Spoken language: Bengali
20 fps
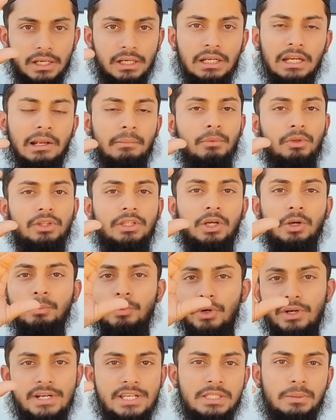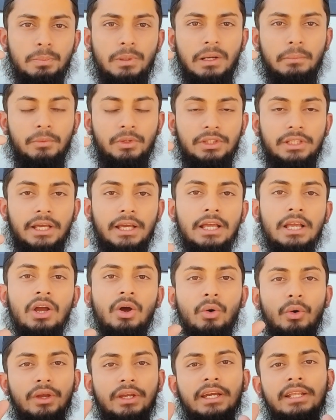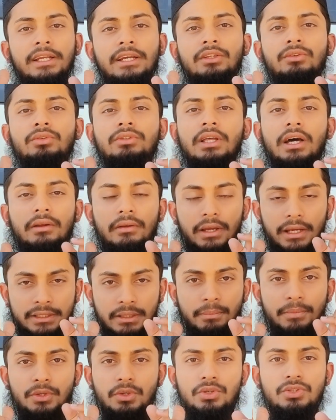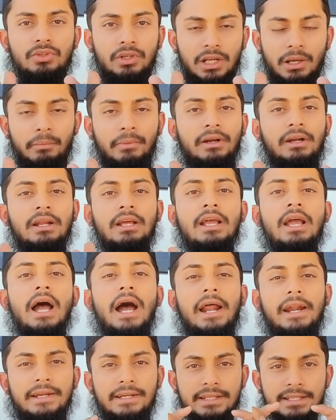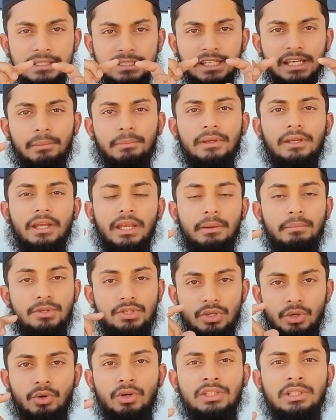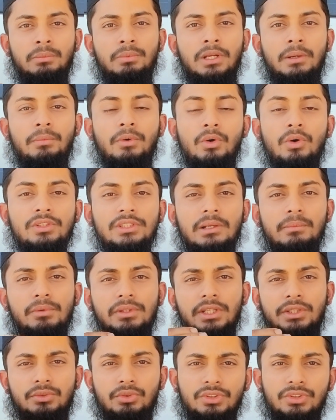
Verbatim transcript: রিলের মধ্যে উপরে ডিসপ্লের মধ্যে ওইখানে কিন্তু তার একটা ভিডিও চলে আমার আর নিচে আমি এই বিষয়ে কথা বলি এবং কথার মধ্যে